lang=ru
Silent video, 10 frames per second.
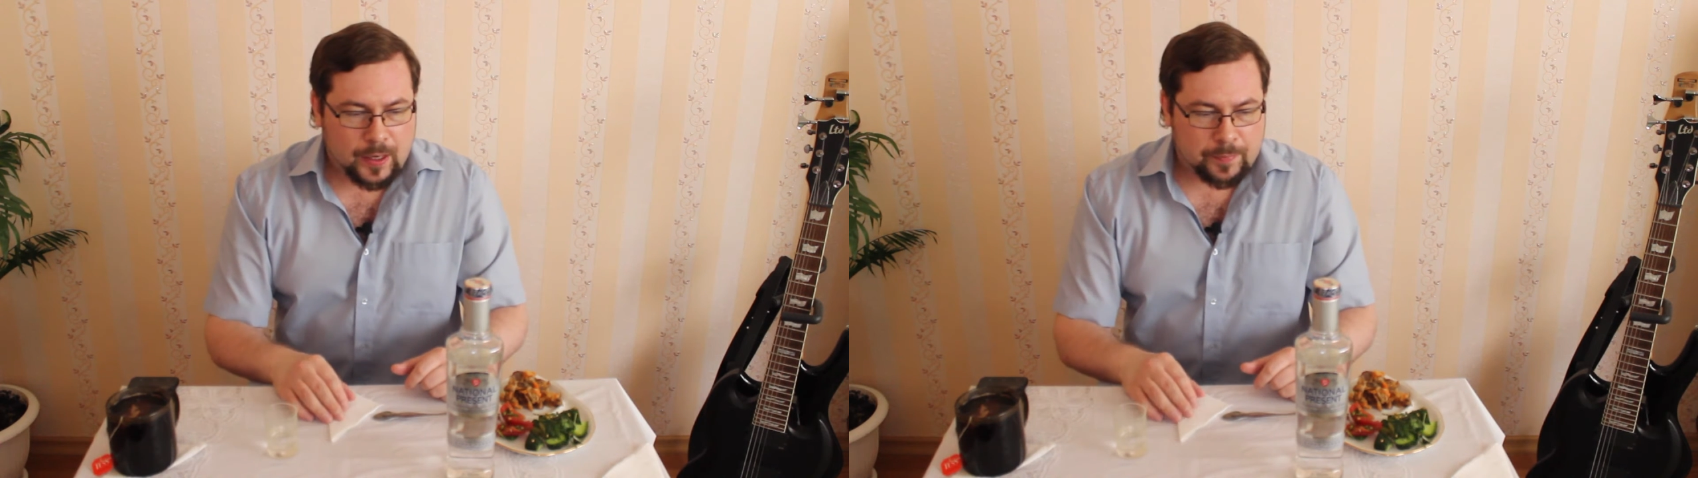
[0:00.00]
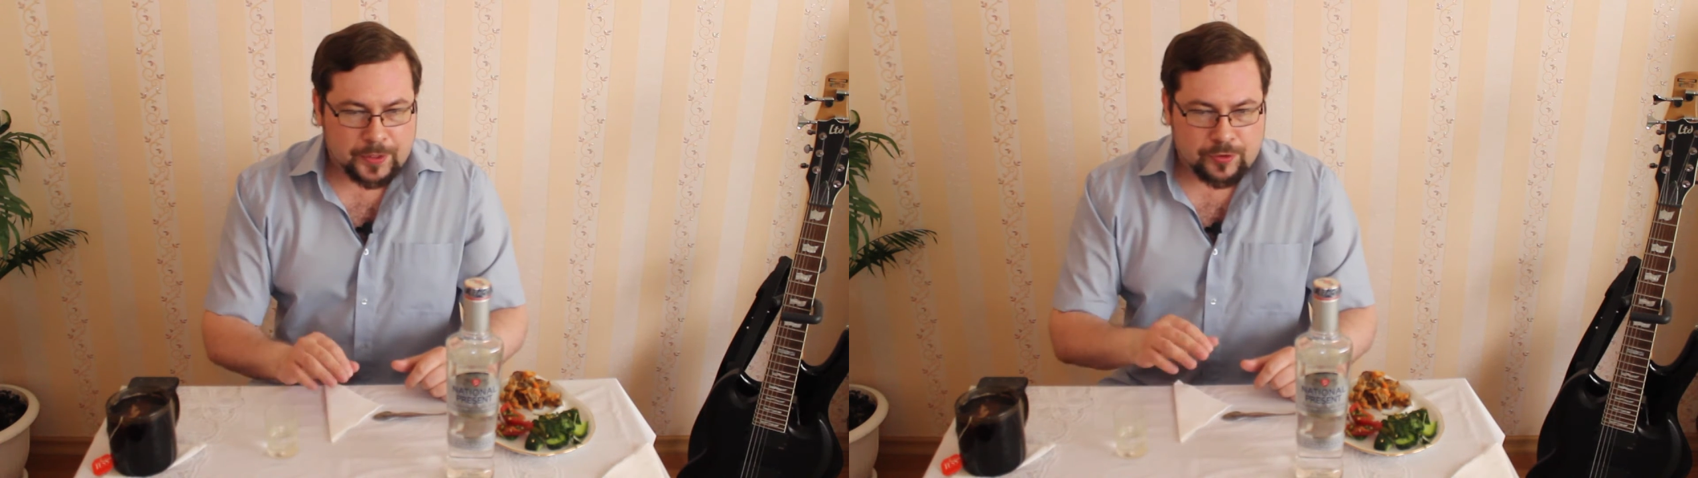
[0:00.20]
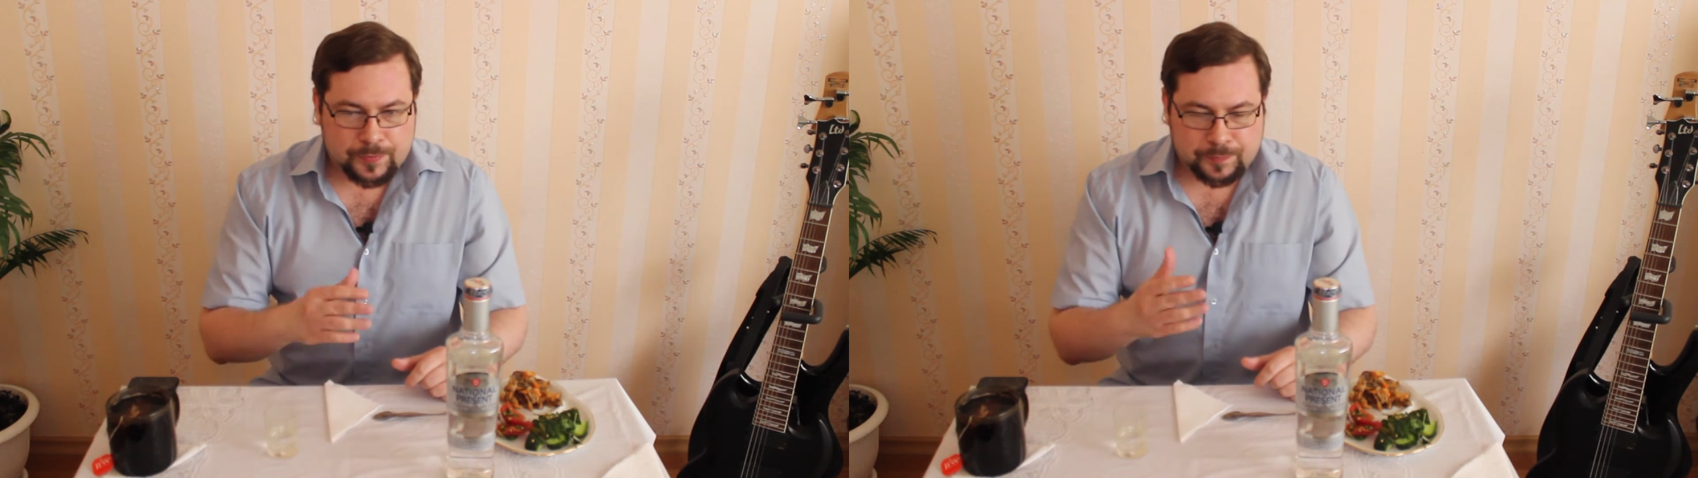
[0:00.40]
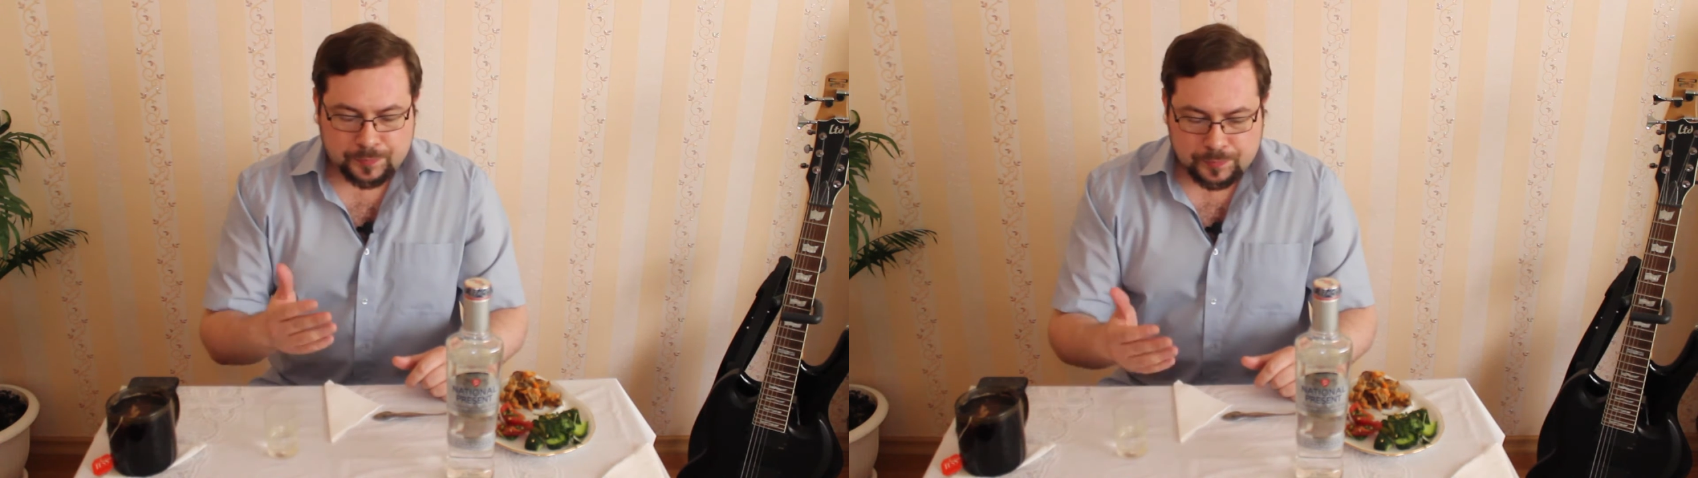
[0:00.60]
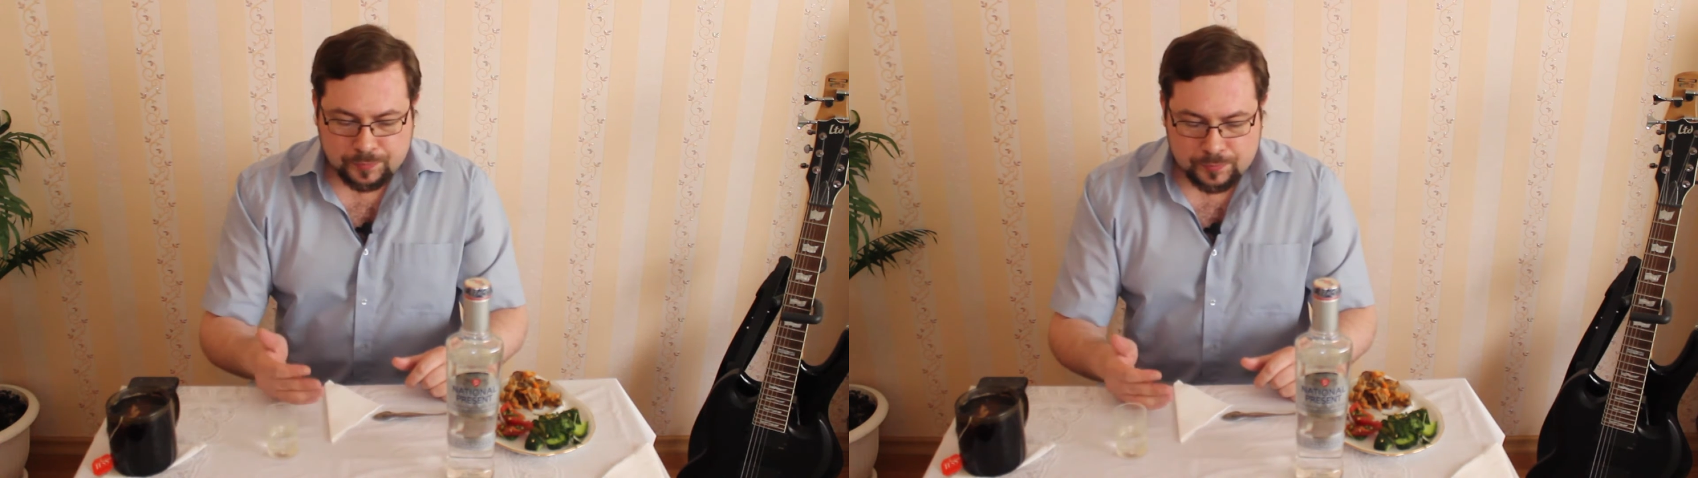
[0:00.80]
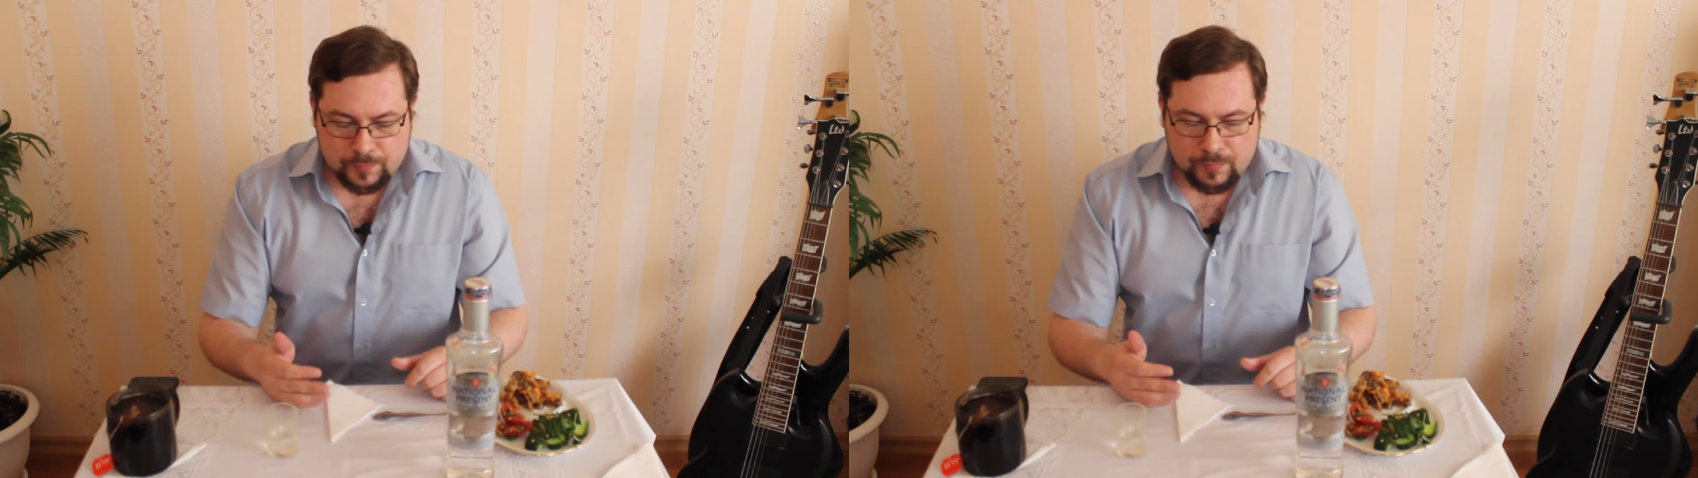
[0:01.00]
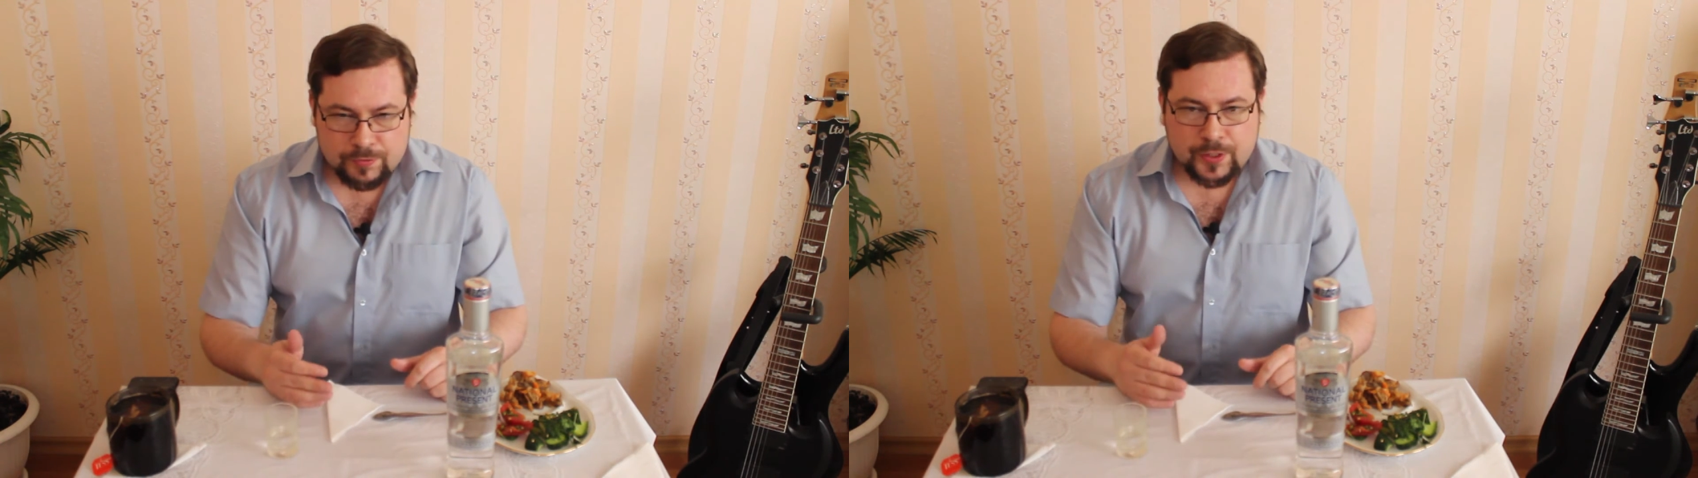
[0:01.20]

Опять же, в